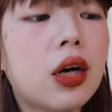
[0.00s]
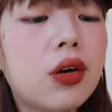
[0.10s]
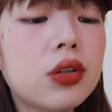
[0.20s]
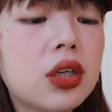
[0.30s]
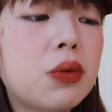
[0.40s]
然
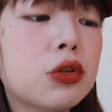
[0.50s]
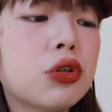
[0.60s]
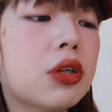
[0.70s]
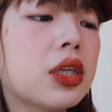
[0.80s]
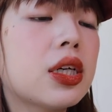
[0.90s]
后呢，我
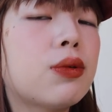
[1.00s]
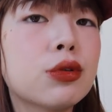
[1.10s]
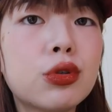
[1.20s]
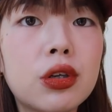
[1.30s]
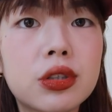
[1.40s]
选了一个
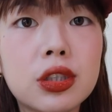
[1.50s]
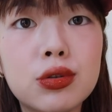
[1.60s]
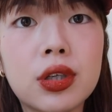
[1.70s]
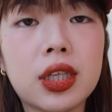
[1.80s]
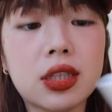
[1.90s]
我最有兴
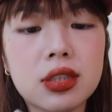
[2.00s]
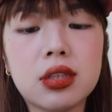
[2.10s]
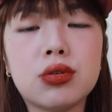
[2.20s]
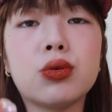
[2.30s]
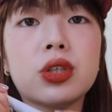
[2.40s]
趣的颜
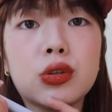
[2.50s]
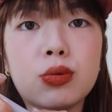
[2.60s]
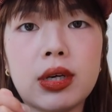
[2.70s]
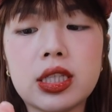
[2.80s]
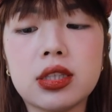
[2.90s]
色，就我现在
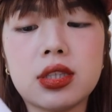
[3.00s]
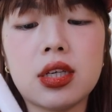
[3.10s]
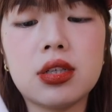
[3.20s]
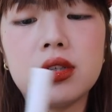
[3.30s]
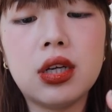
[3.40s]
嘴巴上
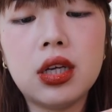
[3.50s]
这个，